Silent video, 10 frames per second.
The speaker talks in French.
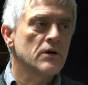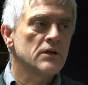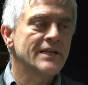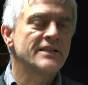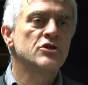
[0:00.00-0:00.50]

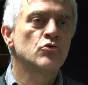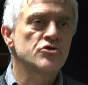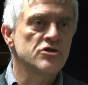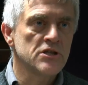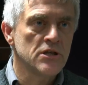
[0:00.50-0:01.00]
il y des
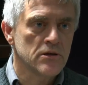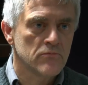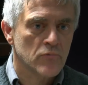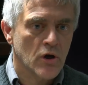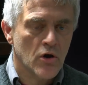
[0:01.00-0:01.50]

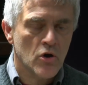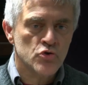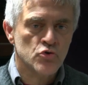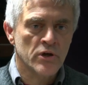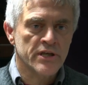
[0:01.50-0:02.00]
dossiers
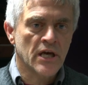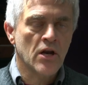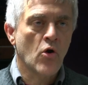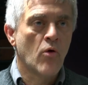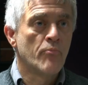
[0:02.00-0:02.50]
sur
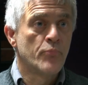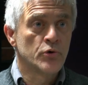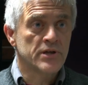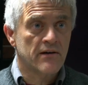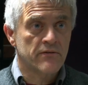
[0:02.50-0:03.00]
lesquels on
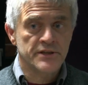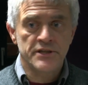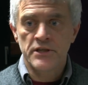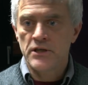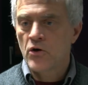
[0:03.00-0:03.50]
peut
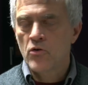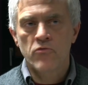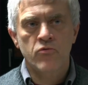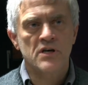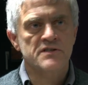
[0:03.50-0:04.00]
travailler et on le
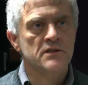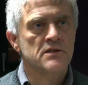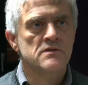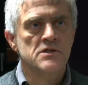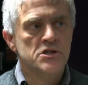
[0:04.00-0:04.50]
voit à
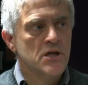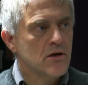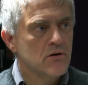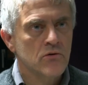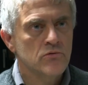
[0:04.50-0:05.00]
certaines
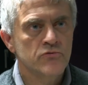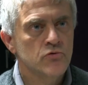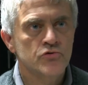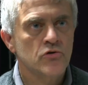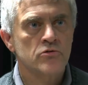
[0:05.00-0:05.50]
échelles, euh, au niveau
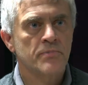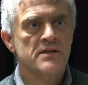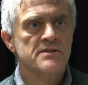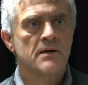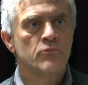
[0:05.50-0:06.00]
du SCOT
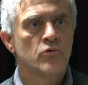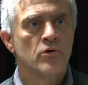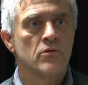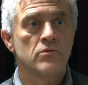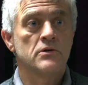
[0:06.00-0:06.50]
par exemple,
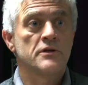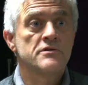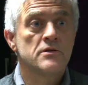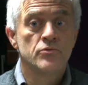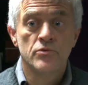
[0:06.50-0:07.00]
où euh, il y a
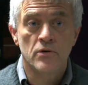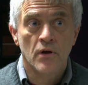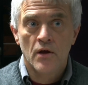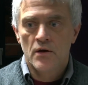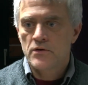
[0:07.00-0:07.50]
des élus de,
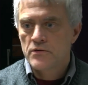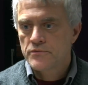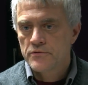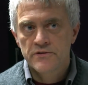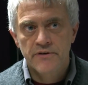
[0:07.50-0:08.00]
de,
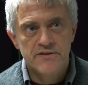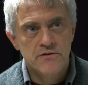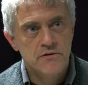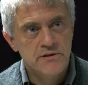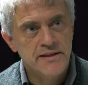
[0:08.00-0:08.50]

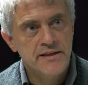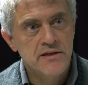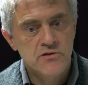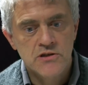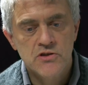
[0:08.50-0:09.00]
diverses
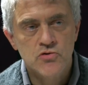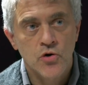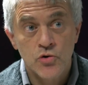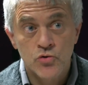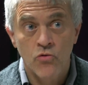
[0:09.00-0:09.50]
tendances qui se
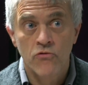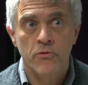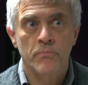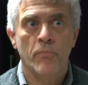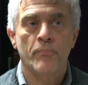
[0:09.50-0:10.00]

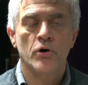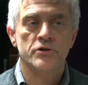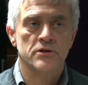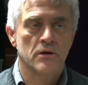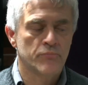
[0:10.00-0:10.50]
retrouvent pour
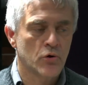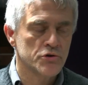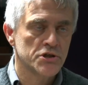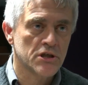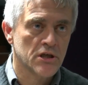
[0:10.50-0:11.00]
porter un
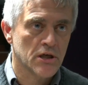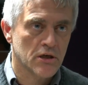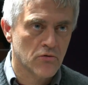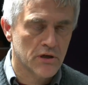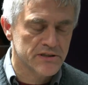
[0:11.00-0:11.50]
projet qui est
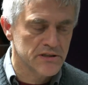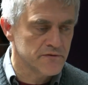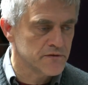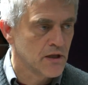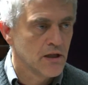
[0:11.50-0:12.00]

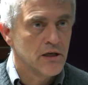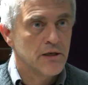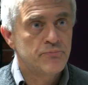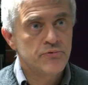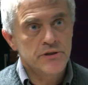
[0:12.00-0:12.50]
collectif.
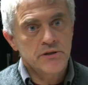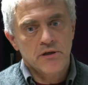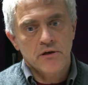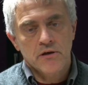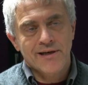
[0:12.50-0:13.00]
Et puis,
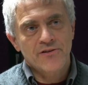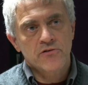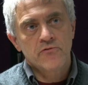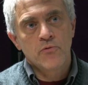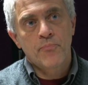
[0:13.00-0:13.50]

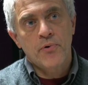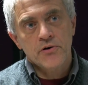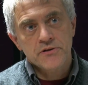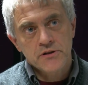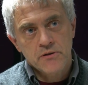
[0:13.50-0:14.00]
quand on veut
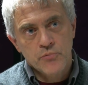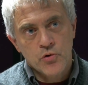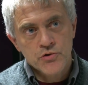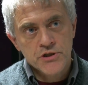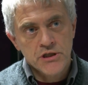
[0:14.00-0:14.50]
porter un
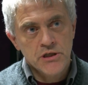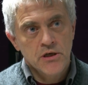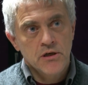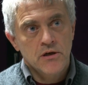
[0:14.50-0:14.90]
projet